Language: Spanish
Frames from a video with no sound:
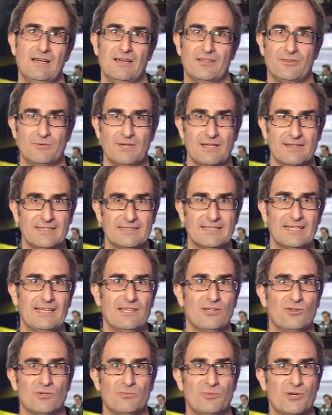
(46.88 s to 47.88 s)
hacia una dieta que
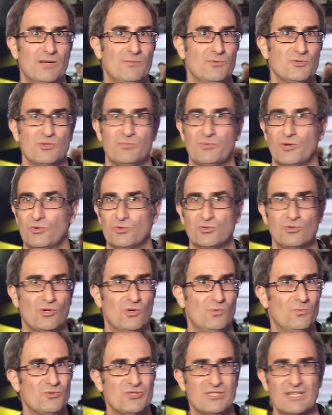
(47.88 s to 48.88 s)
incorpora mucho producto
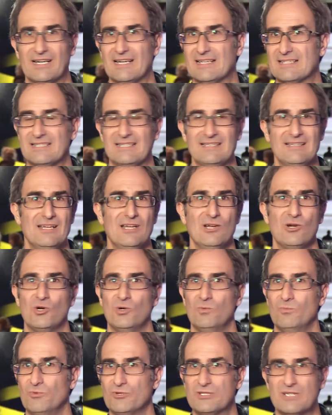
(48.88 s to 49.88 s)
con mucha grasa,
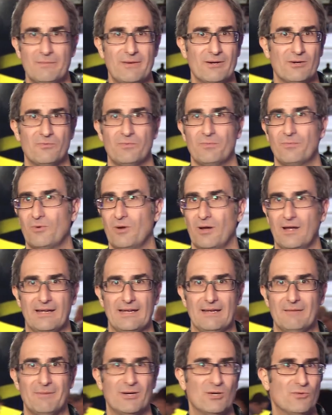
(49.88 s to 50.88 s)
con mucha
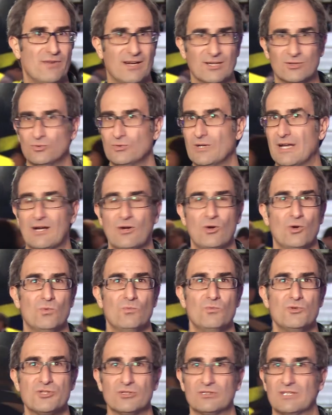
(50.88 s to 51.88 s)
eh, manufactura,
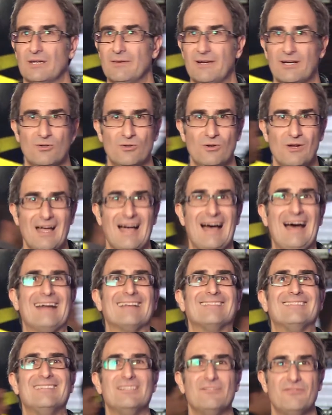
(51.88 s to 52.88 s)
con mucho trabajo
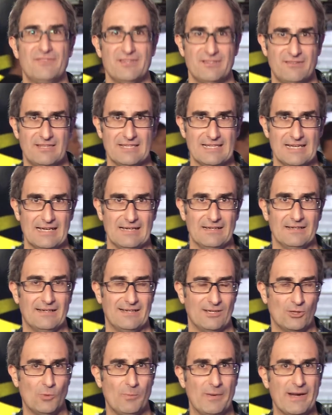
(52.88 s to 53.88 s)
artificial.
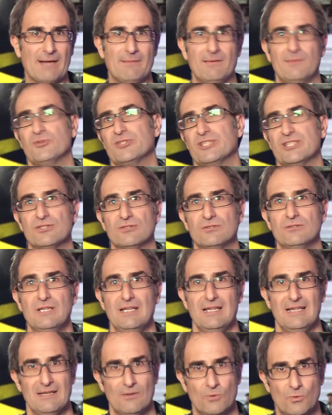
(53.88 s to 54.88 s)
Recuperábamos eso,
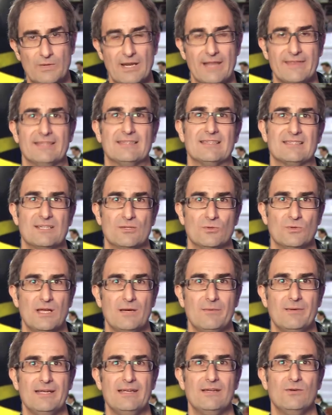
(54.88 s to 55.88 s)
una dieta
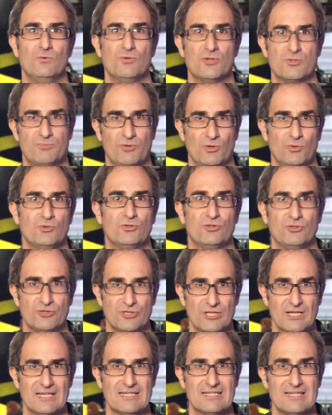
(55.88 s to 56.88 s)
saludable, unos
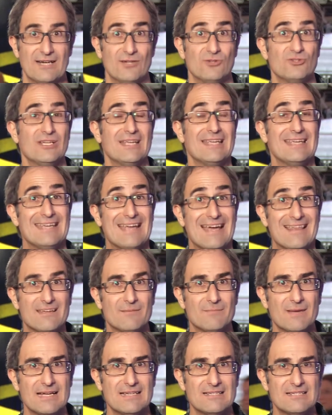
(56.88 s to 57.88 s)
productos sanos y
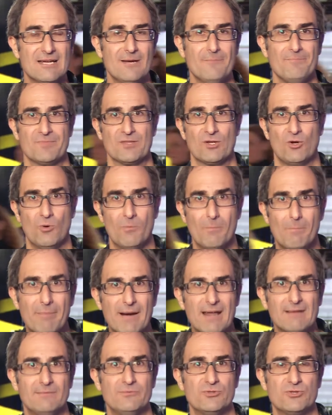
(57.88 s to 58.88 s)
además
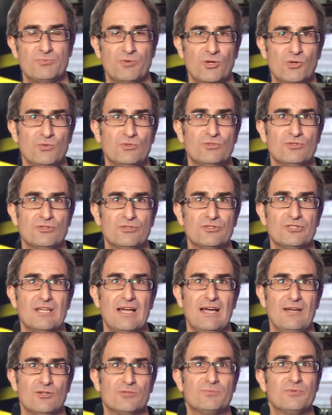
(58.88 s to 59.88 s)
comprábamos productos
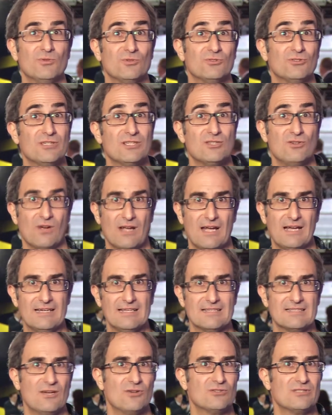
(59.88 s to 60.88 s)
a los productores
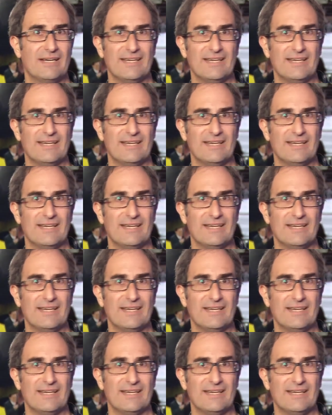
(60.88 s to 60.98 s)
locales, a los